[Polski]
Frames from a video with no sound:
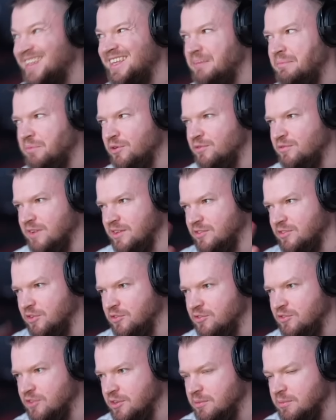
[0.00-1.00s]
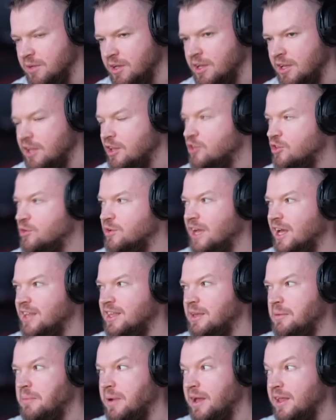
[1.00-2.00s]
nie prowadzącym, to ja
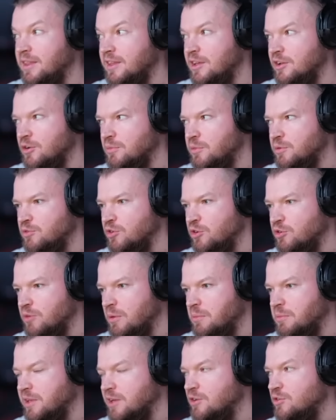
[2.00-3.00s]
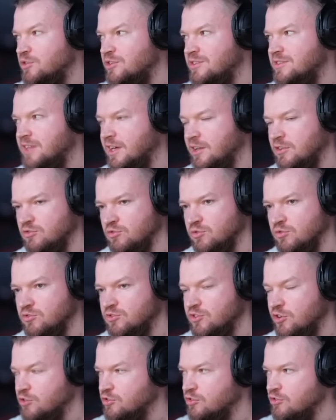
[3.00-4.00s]
nie będę robił dogłębnego researchu,
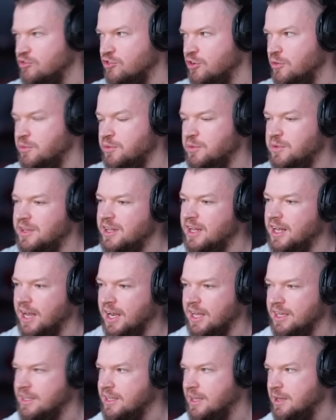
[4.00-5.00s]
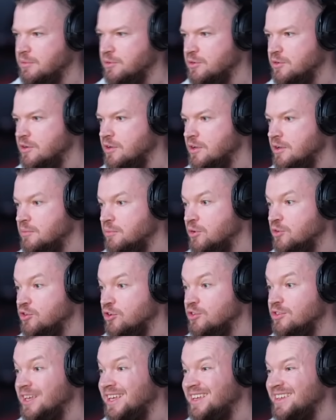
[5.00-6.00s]
co ktoś robił kilka lat temu, bo
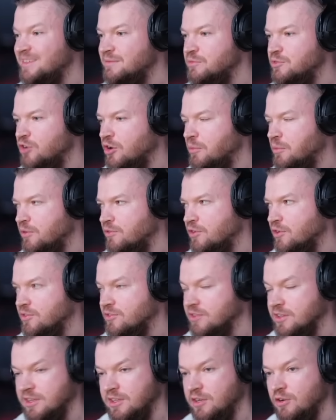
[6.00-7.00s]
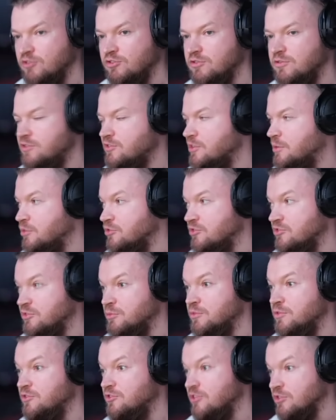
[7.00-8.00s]
to nie jest mój obowiązek. I oczywiście możecie
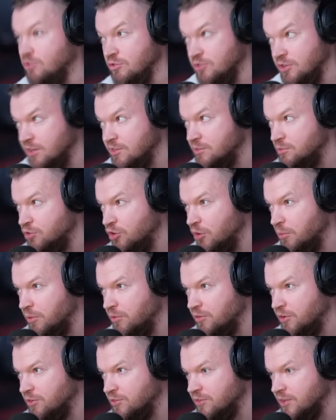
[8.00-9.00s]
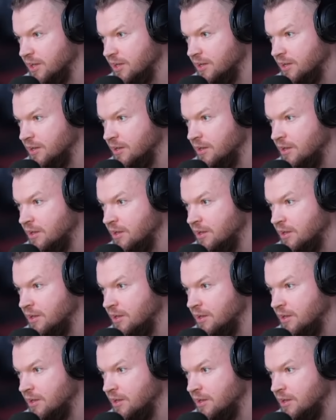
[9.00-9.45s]
mówić, że to jest mój obowiązek,